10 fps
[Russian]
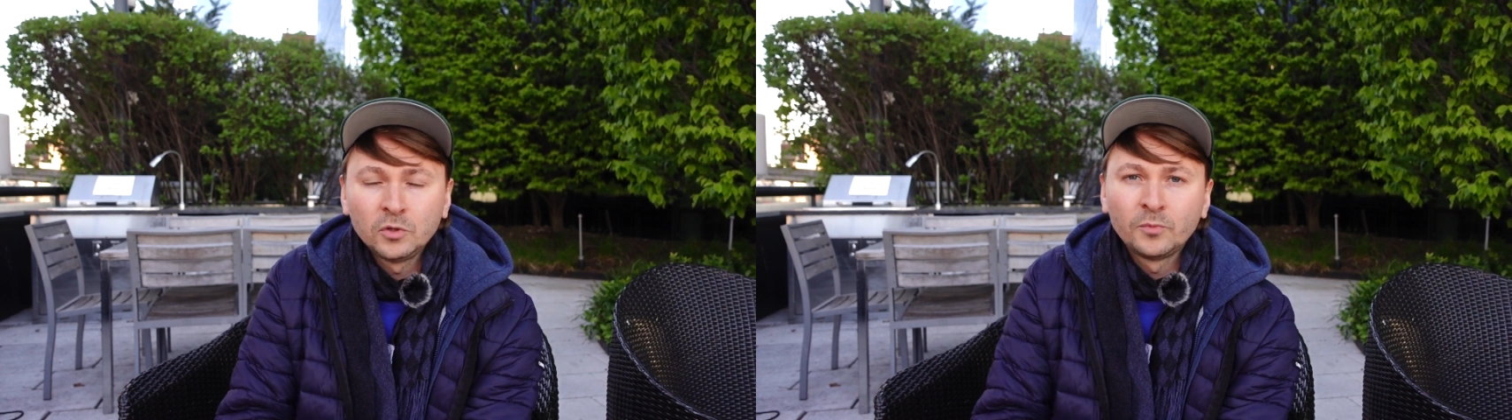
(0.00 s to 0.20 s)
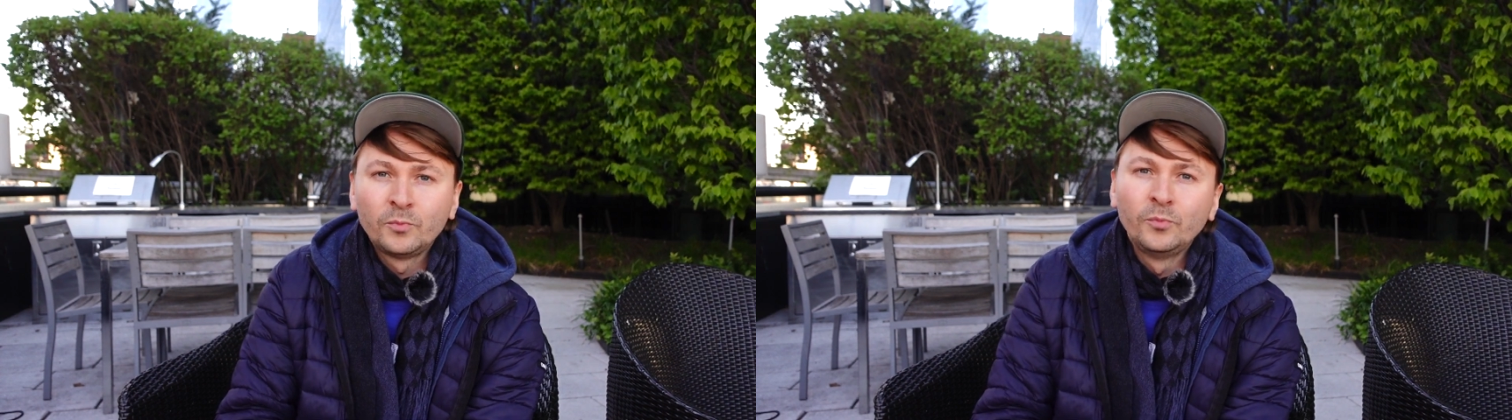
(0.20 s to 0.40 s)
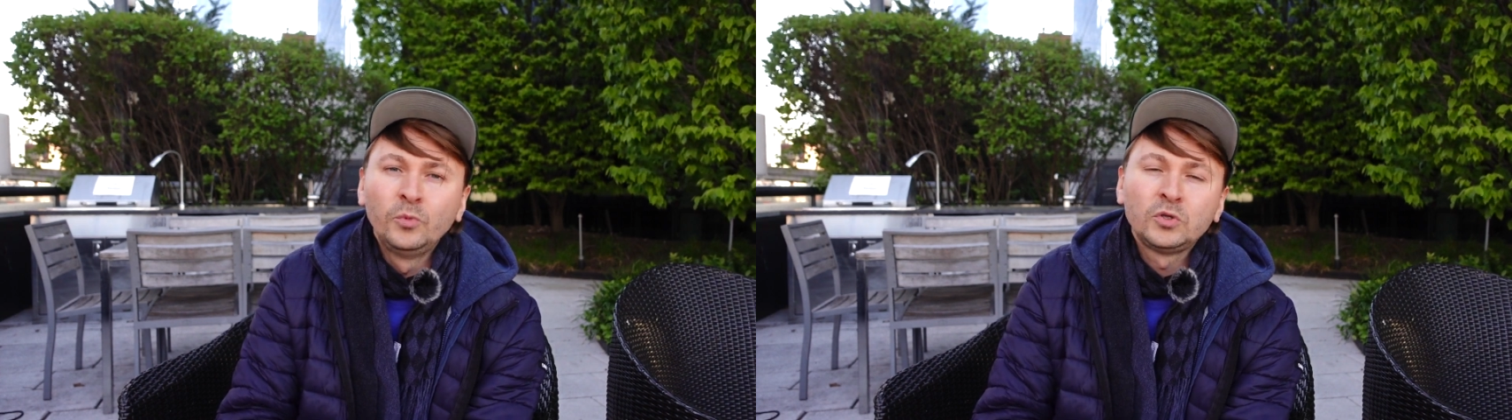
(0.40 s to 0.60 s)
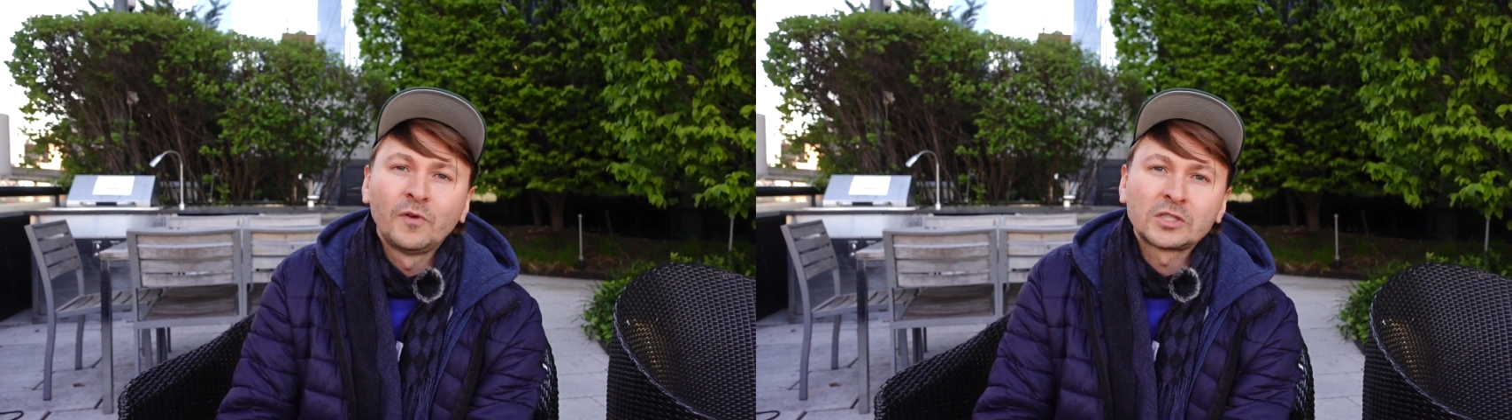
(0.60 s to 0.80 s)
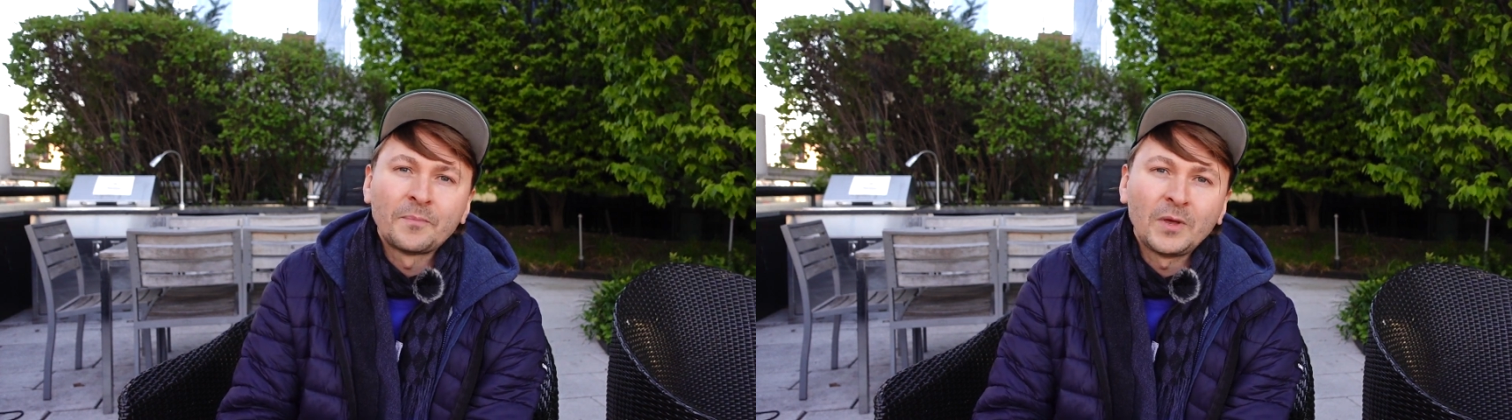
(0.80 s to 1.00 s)
будь, будь
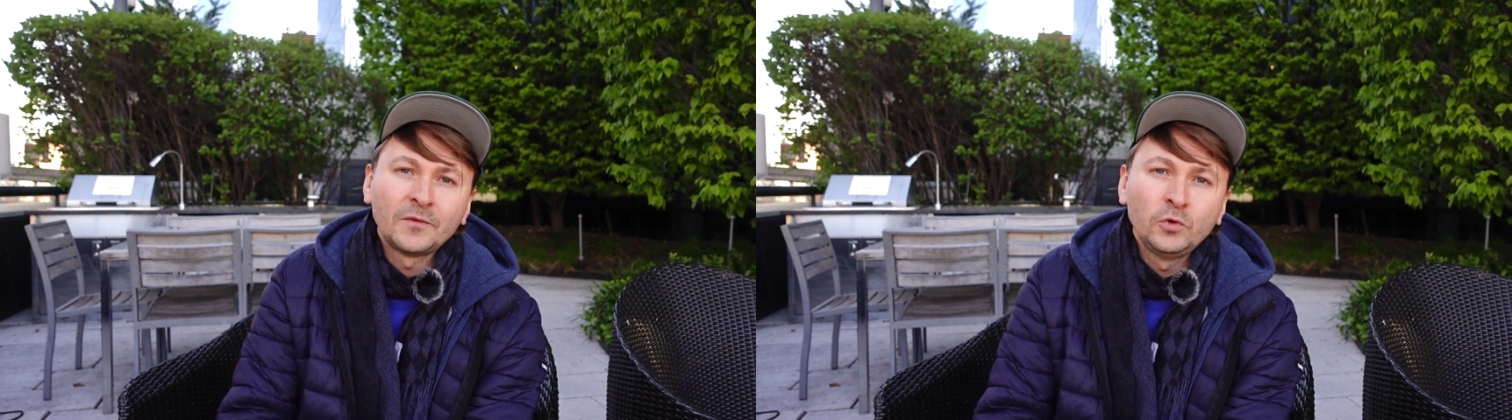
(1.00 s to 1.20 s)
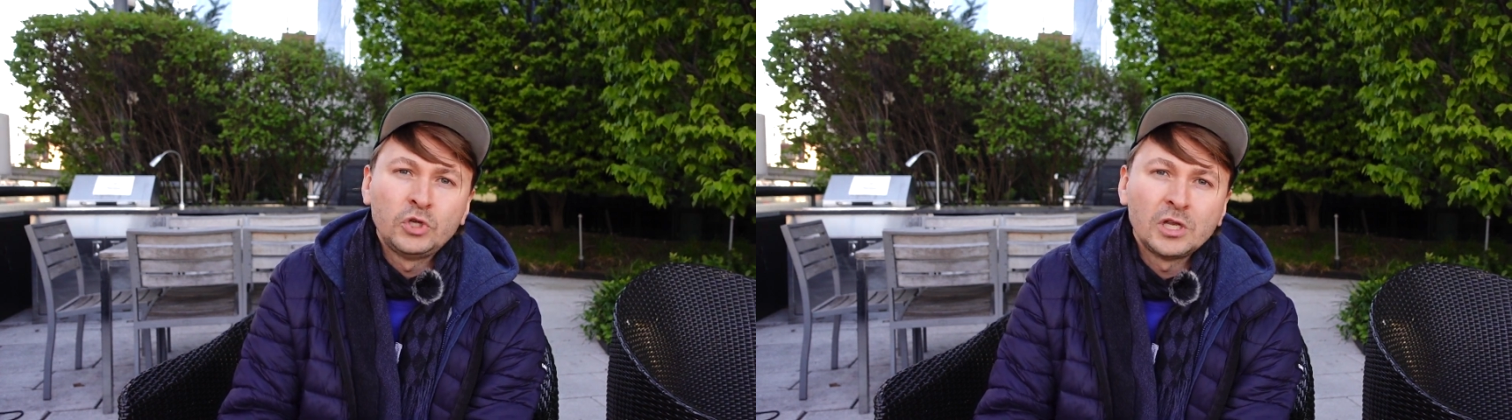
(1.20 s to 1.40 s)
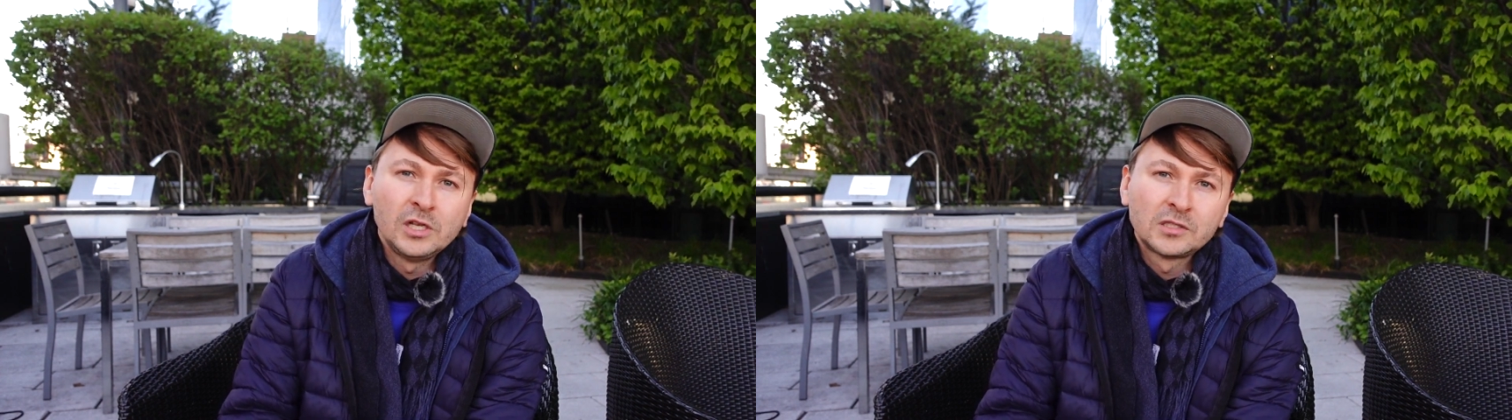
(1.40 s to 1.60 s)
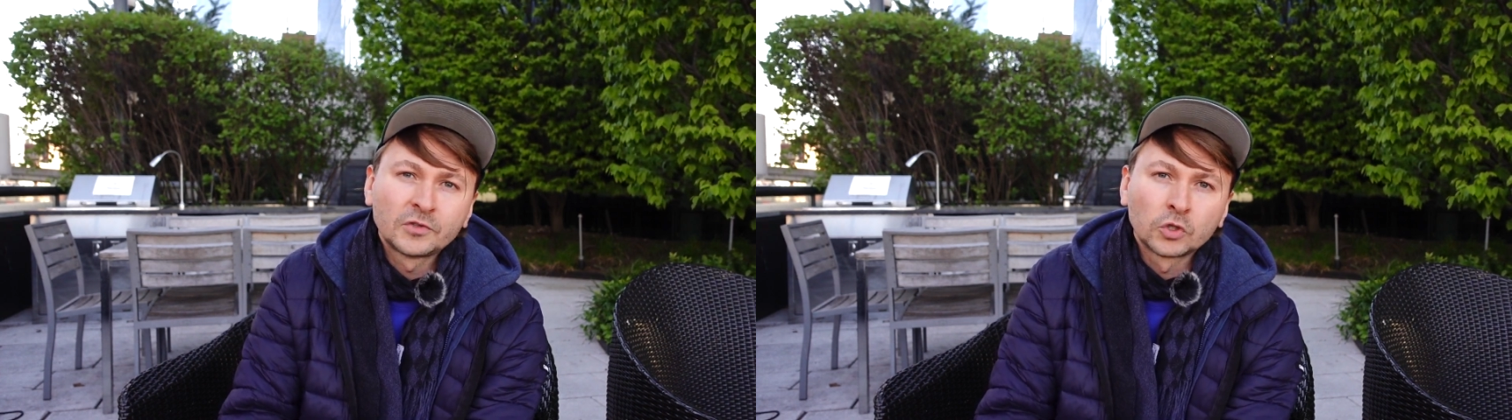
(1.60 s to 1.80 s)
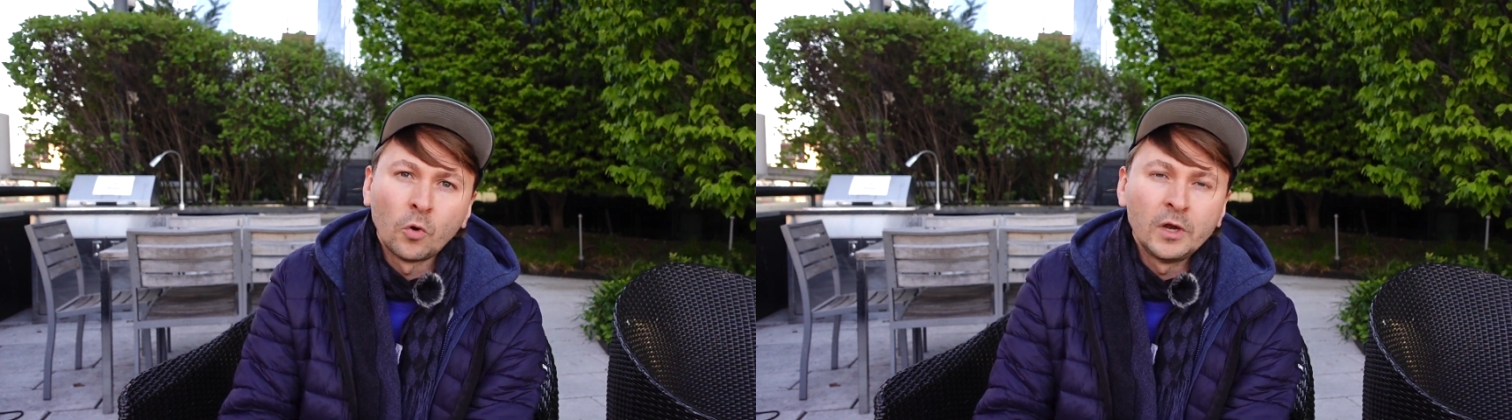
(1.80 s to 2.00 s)
ваша первая
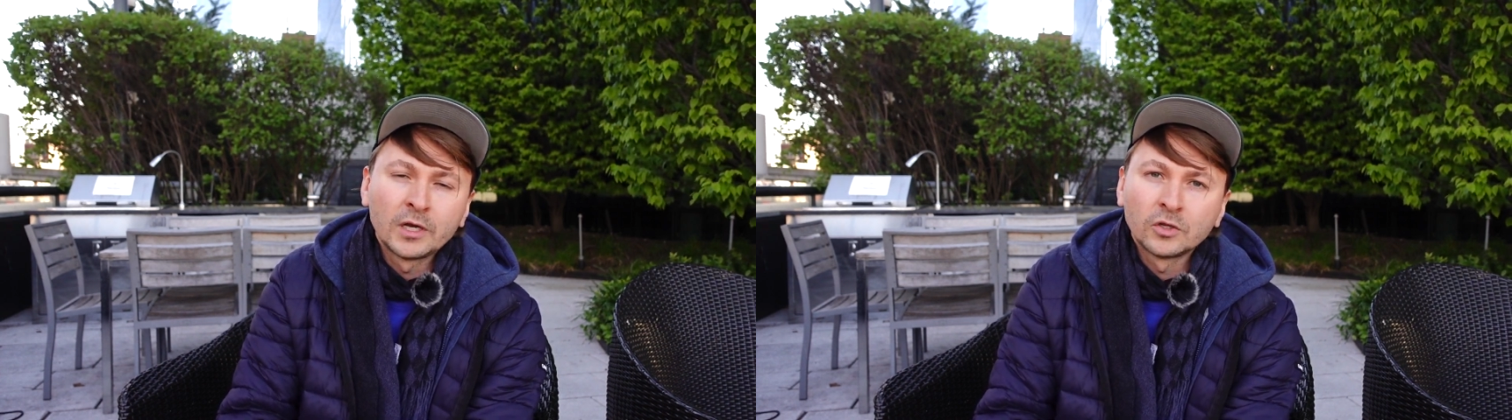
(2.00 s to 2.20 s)
учительница в школе,